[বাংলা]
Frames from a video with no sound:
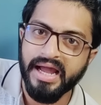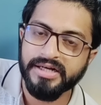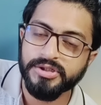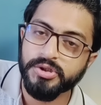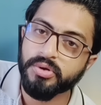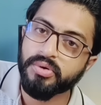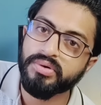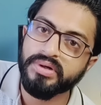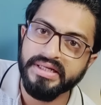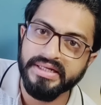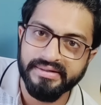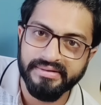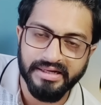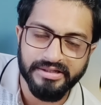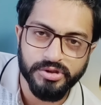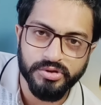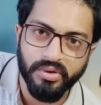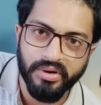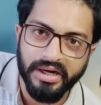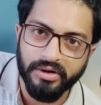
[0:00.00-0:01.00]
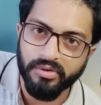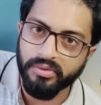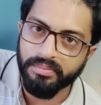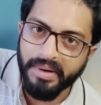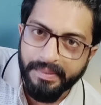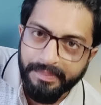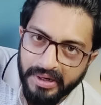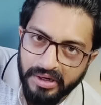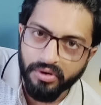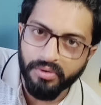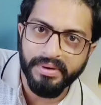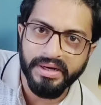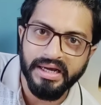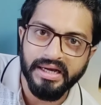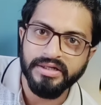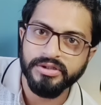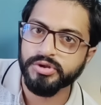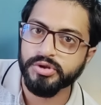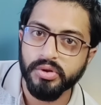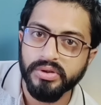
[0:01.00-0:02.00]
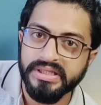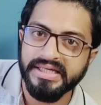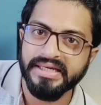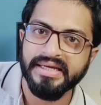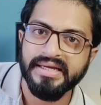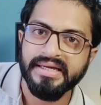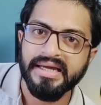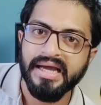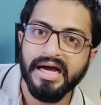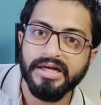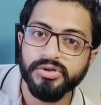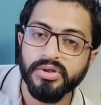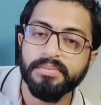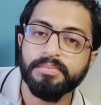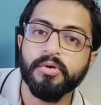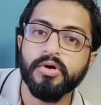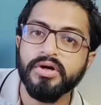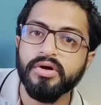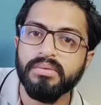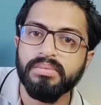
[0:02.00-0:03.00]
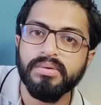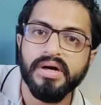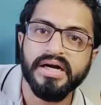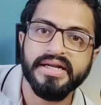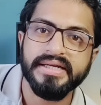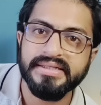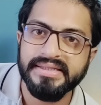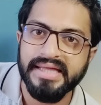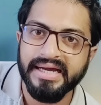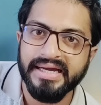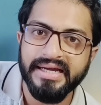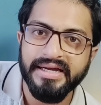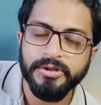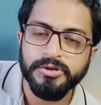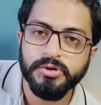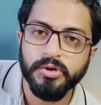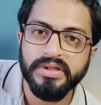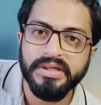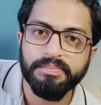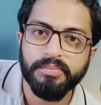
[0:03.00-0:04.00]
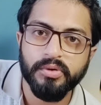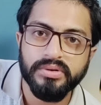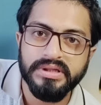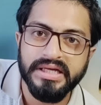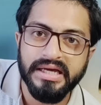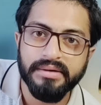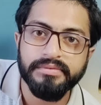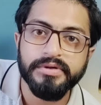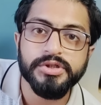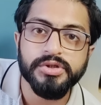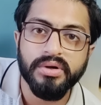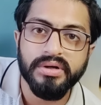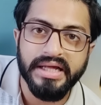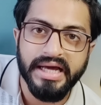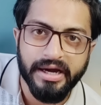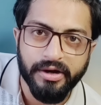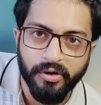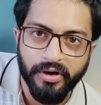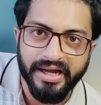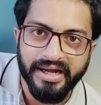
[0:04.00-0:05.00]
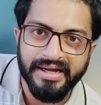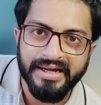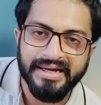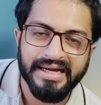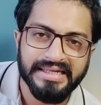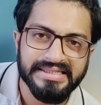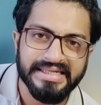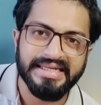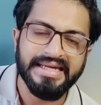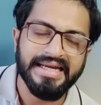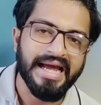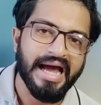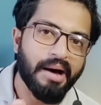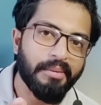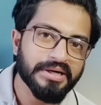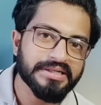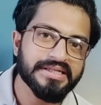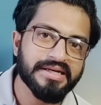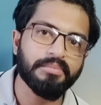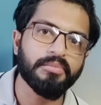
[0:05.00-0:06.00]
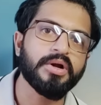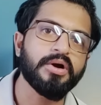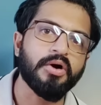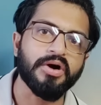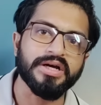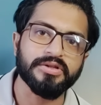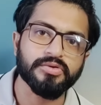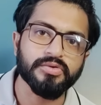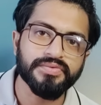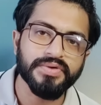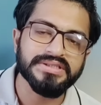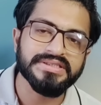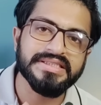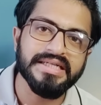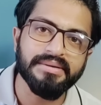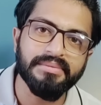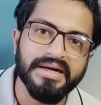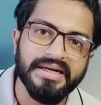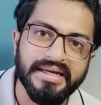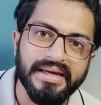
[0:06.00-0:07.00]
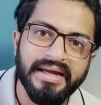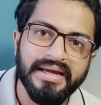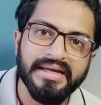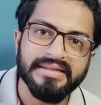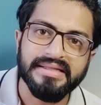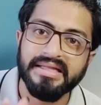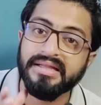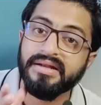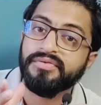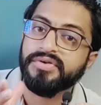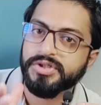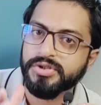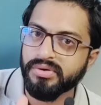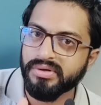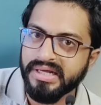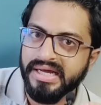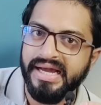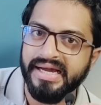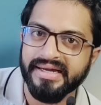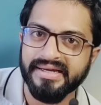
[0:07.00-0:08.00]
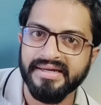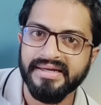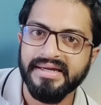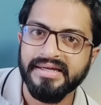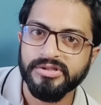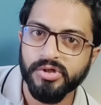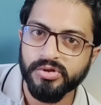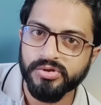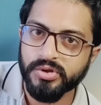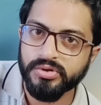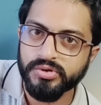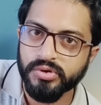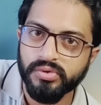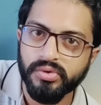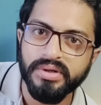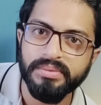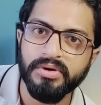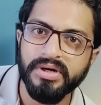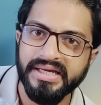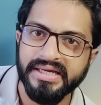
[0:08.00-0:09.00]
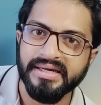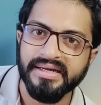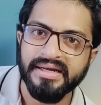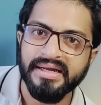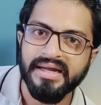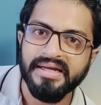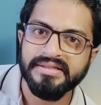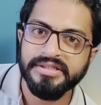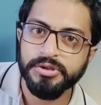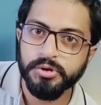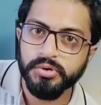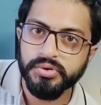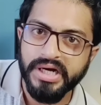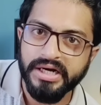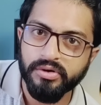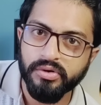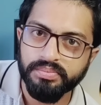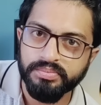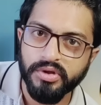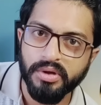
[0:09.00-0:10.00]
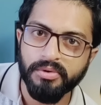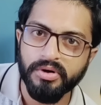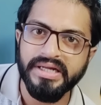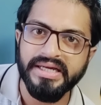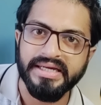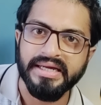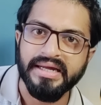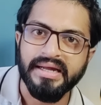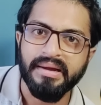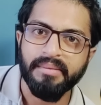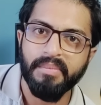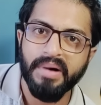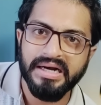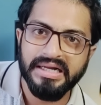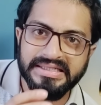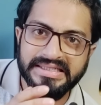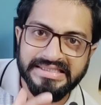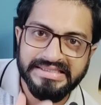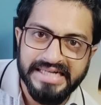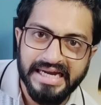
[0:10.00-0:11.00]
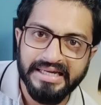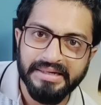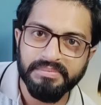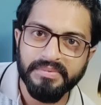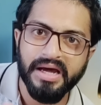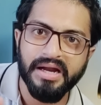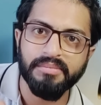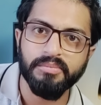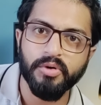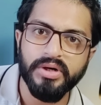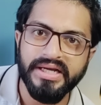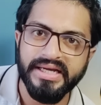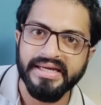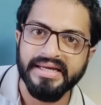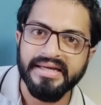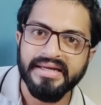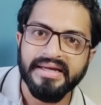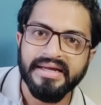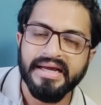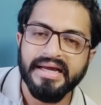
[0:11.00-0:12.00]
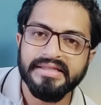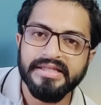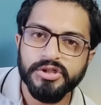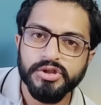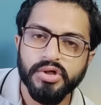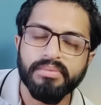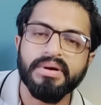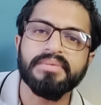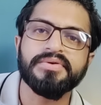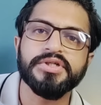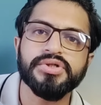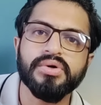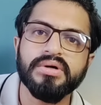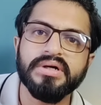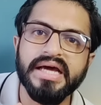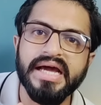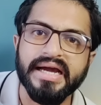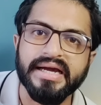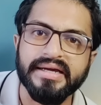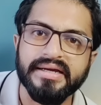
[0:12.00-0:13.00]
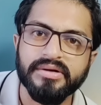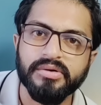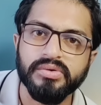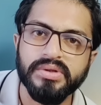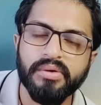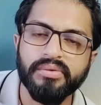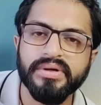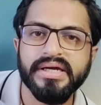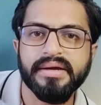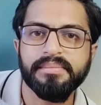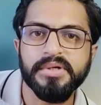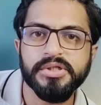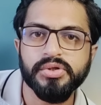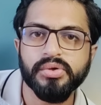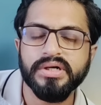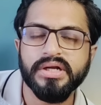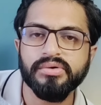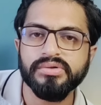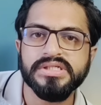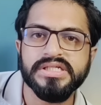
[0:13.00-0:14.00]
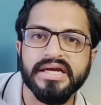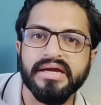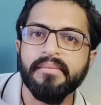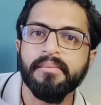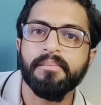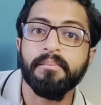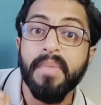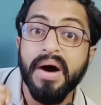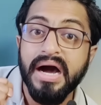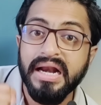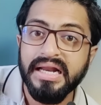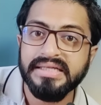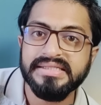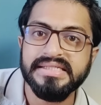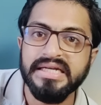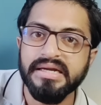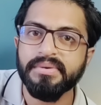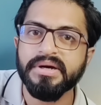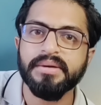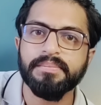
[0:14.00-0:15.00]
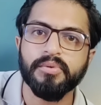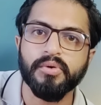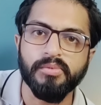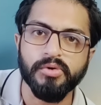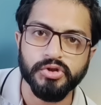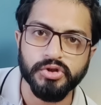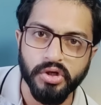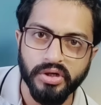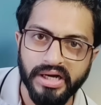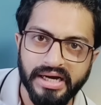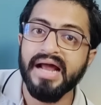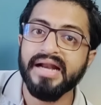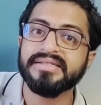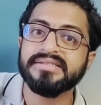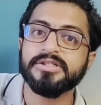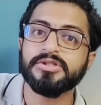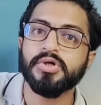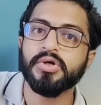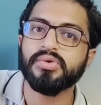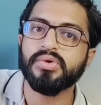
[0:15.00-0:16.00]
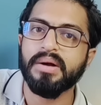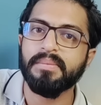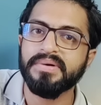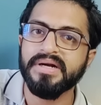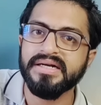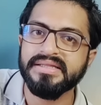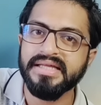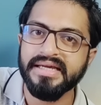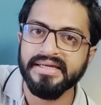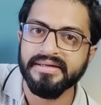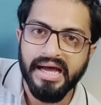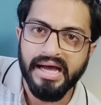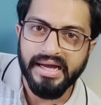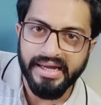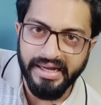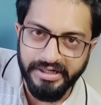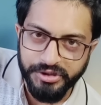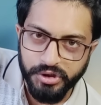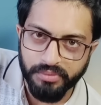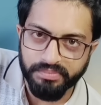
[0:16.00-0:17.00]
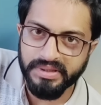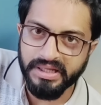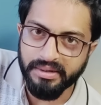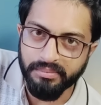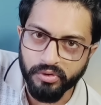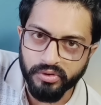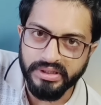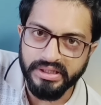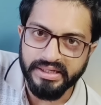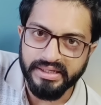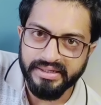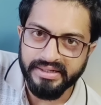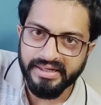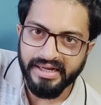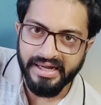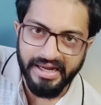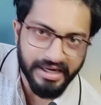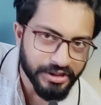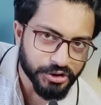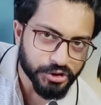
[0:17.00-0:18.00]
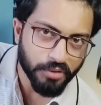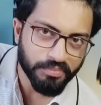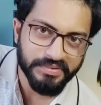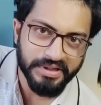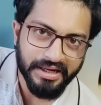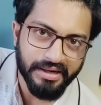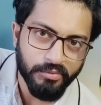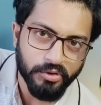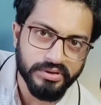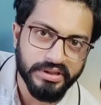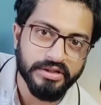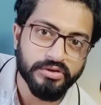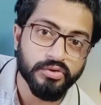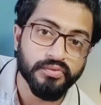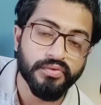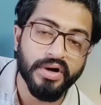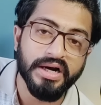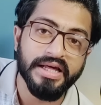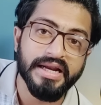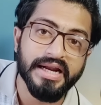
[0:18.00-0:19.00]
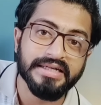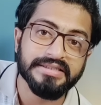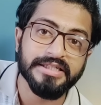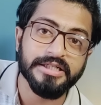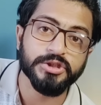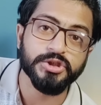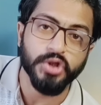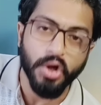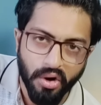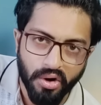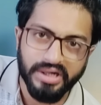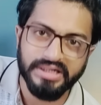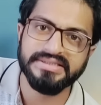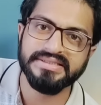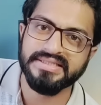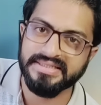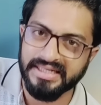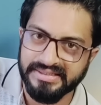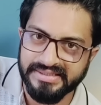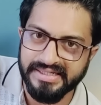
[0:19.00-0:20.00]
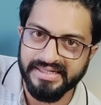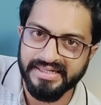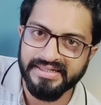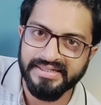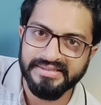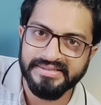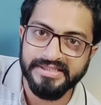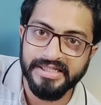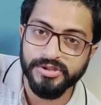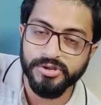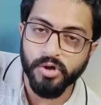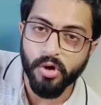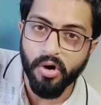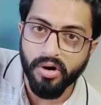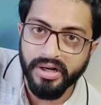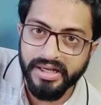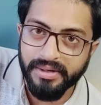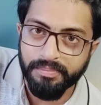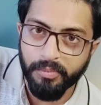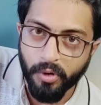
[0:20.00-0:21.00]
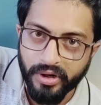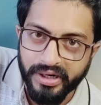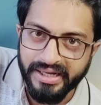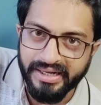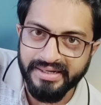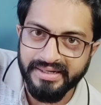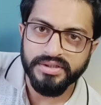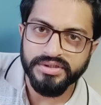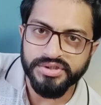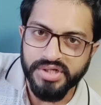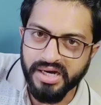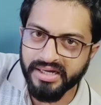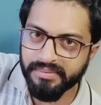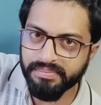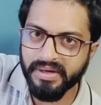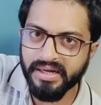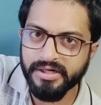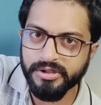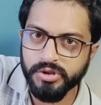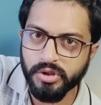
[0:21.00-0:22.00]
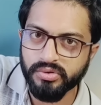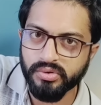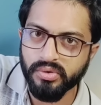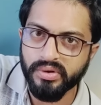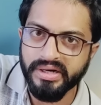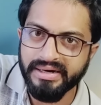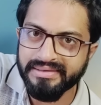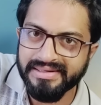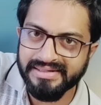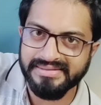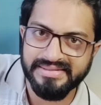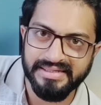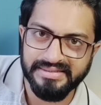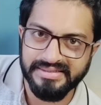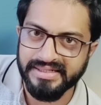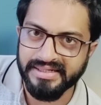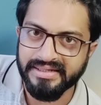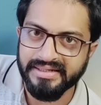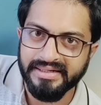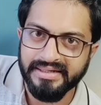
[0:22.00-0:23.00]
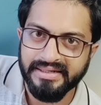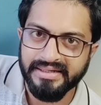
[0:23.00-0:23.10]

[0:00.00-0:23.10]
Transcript: একশো কোটি টাচ করা কোনো ব্যাপার ব্যাপার হবে না যদি আসলে পরিকল্পনা ঠিক থাকে যদি প্রত্যেকের ভীষণটা এক হয় কাজেই আমার যেটা মনে হয় তুফান সিনেমা নিয়ে তাদের ভীষণটা এক চঞ্চল চৌধুরী বলি যিশু সেন গুপ্ত বলি বাংলাদেশের সাকিব খান বলি এদের সবার ভীষণটা এক কোথাও গিয়ে ভীষণটা হচ্ছে বাংলা সিনেমাকে প্রমোট করা আরেকটা ছোট্ট আপডেট দেই এই সপ্তাহের মধ্যে এই সপ্তাহের মধ্যে তুফানের একটা ঝড় আসতে যাচ্ছে যে ঝড়ের পরে সাকিব খানের যত হেটার্স আছে